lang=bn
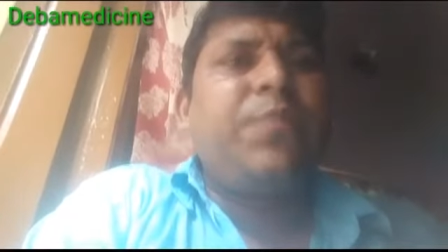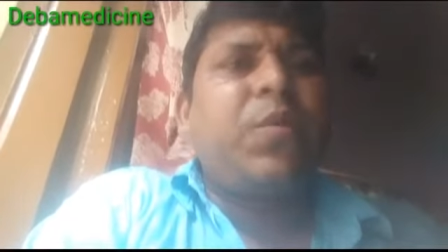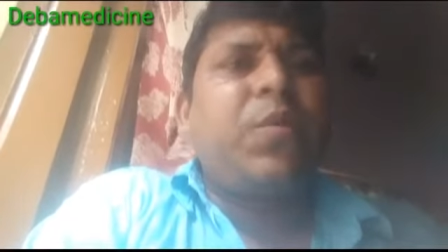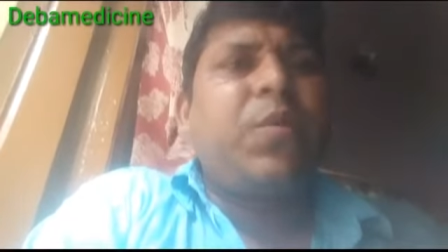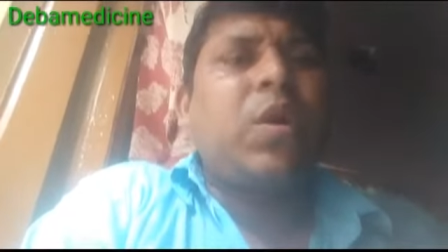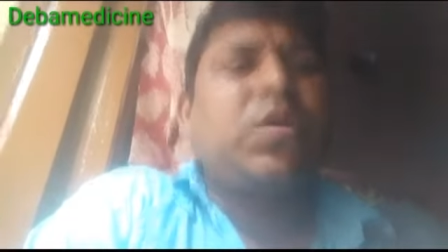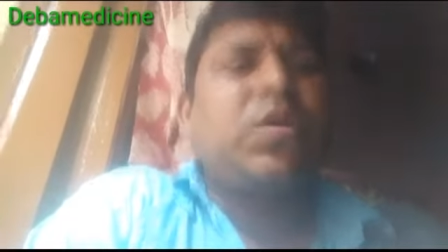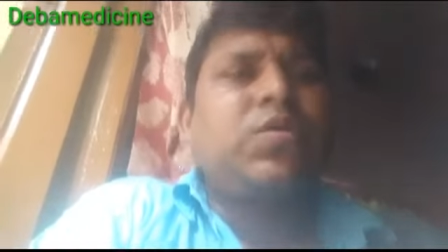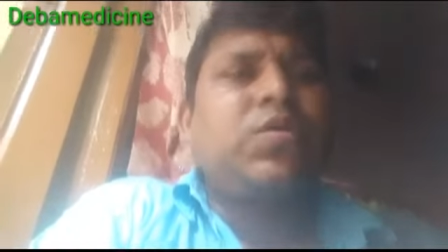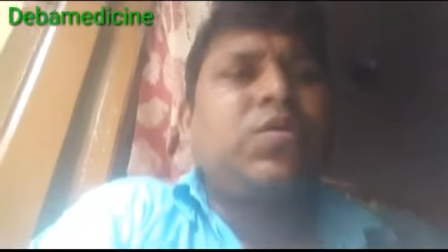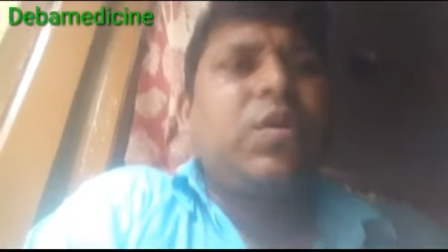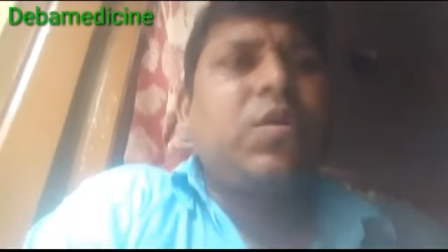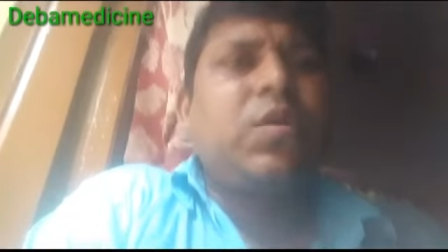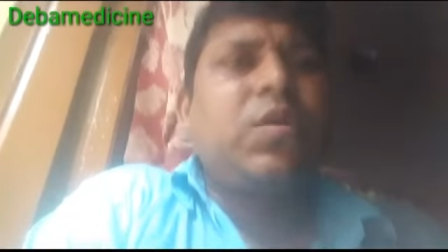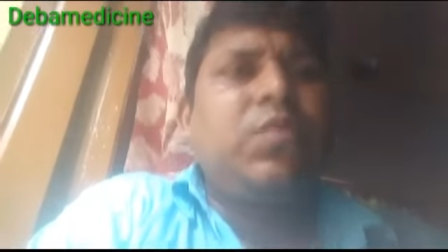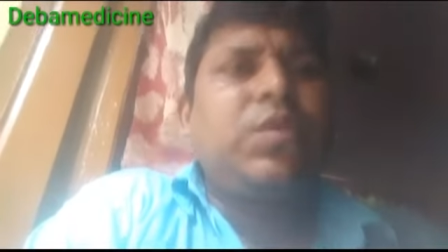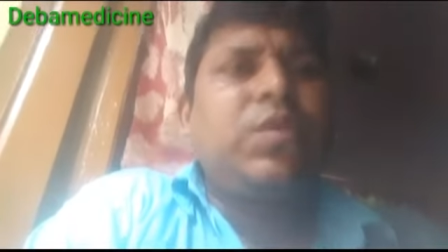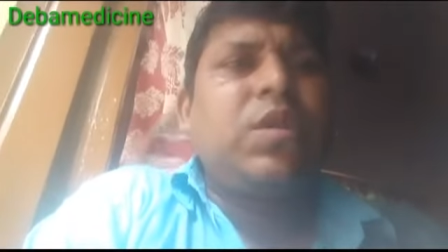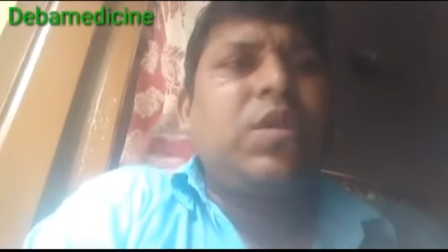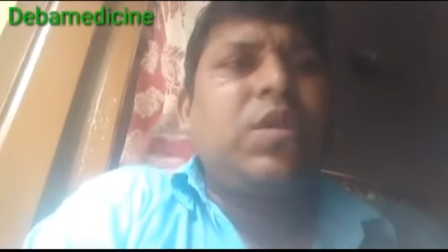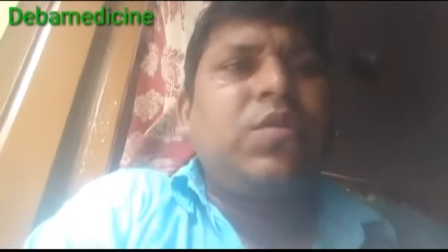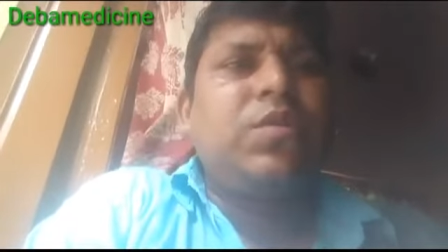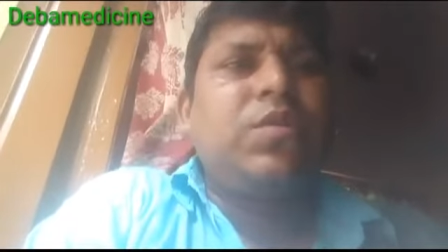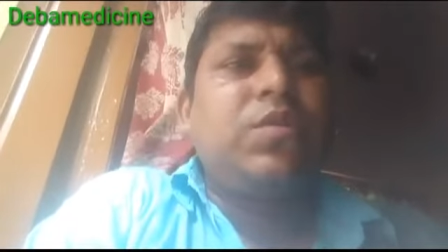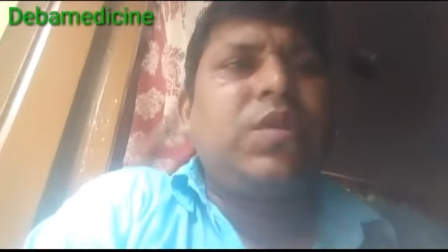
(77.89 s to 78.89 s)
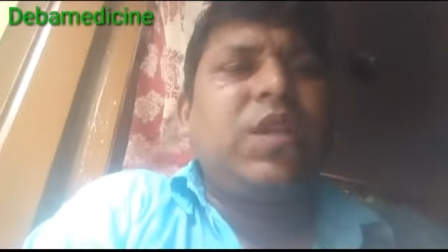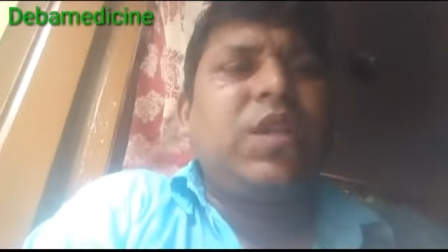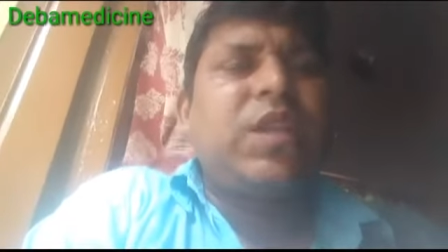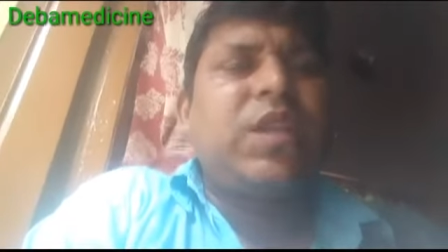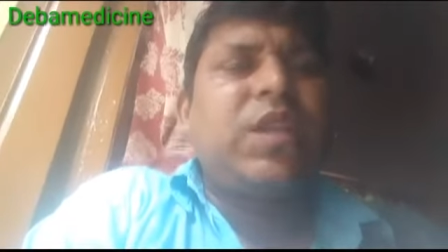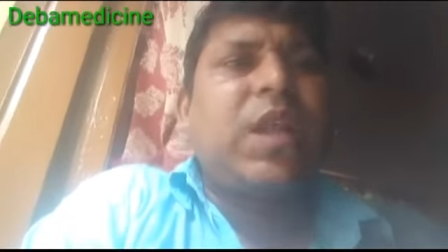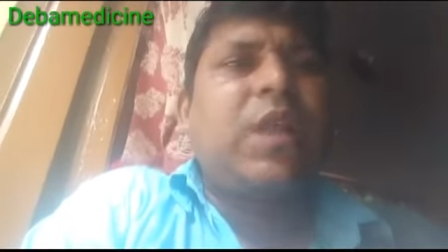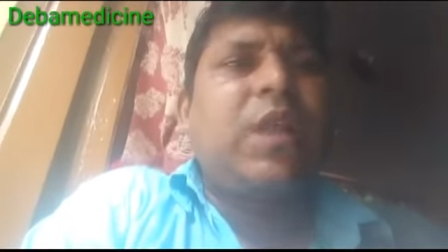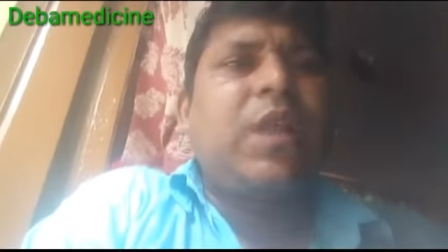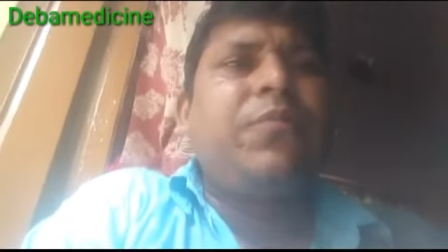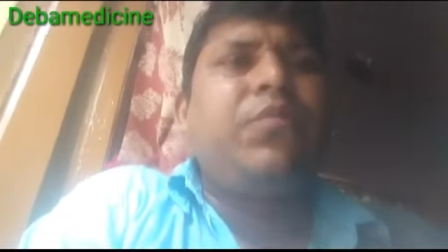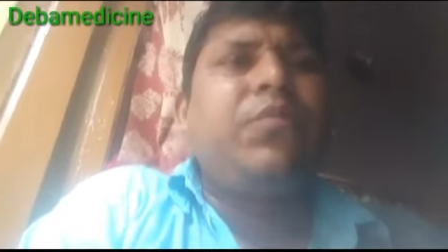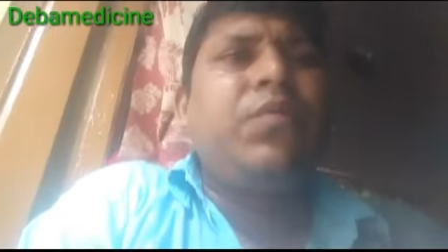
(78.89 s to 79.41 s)
পড়াশোনা করতে করতে
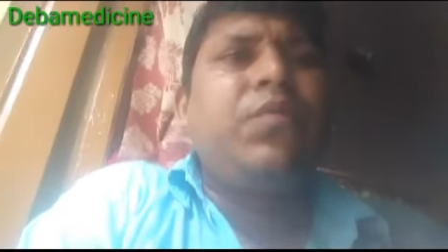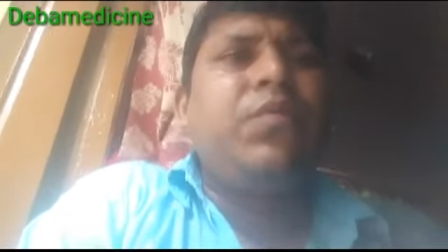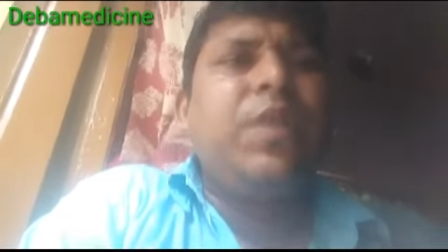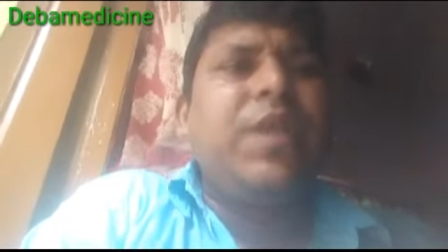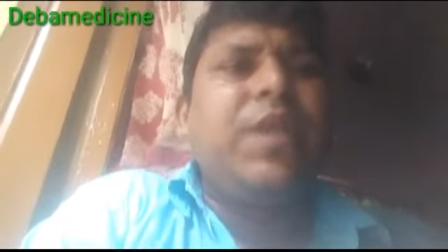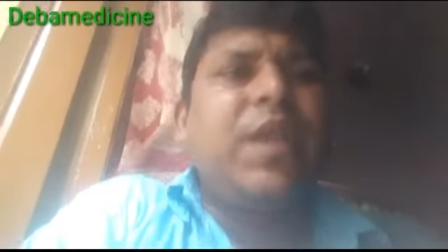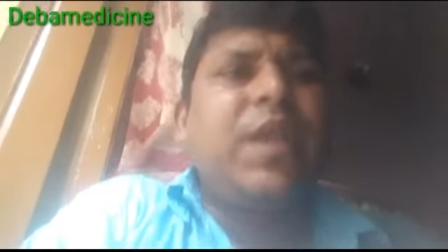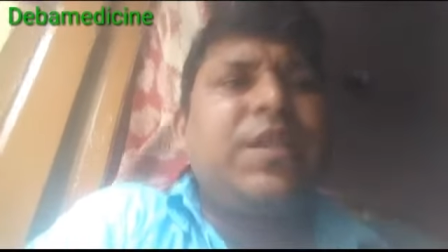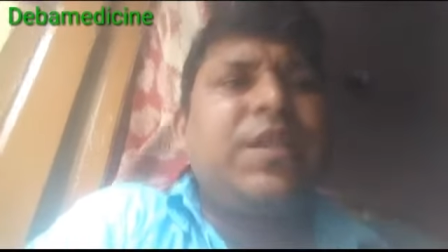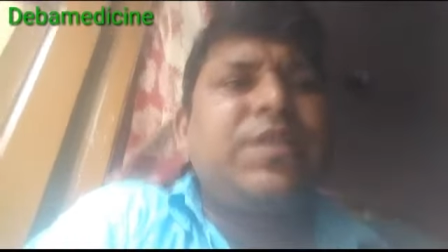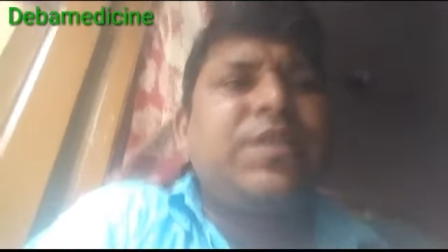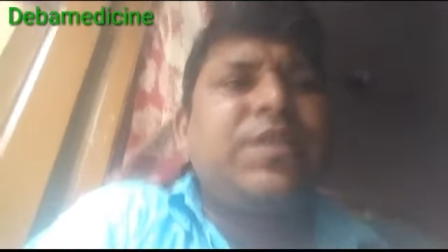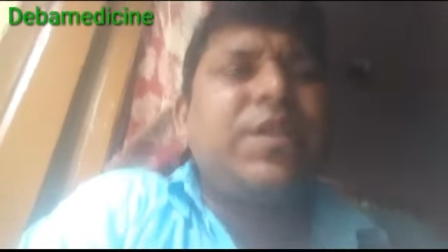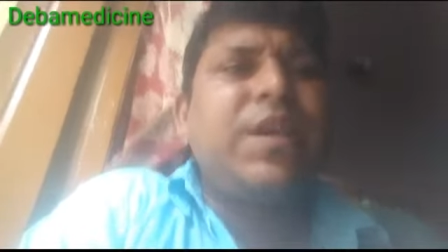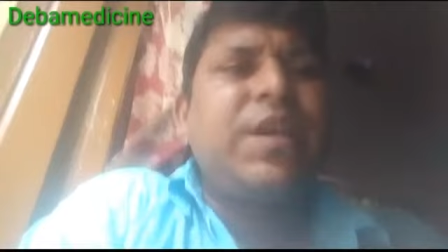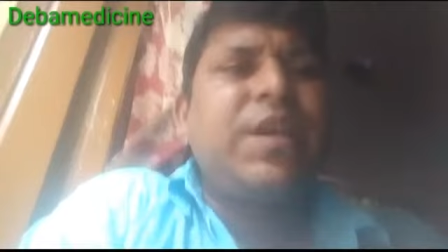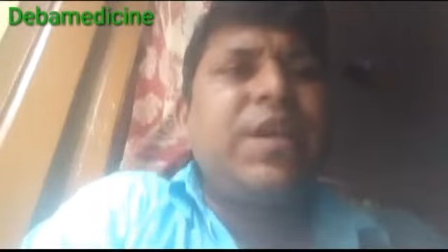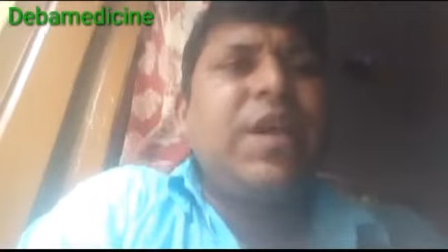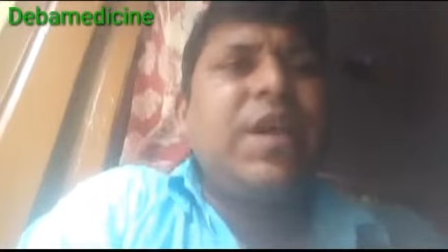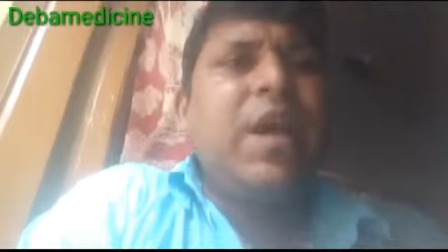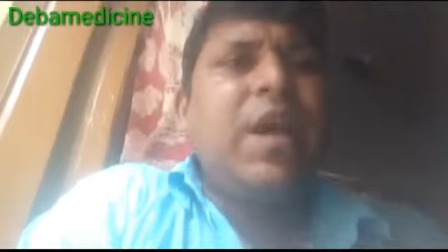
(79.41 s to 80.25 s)
তারা ভুলে যাচ্ছে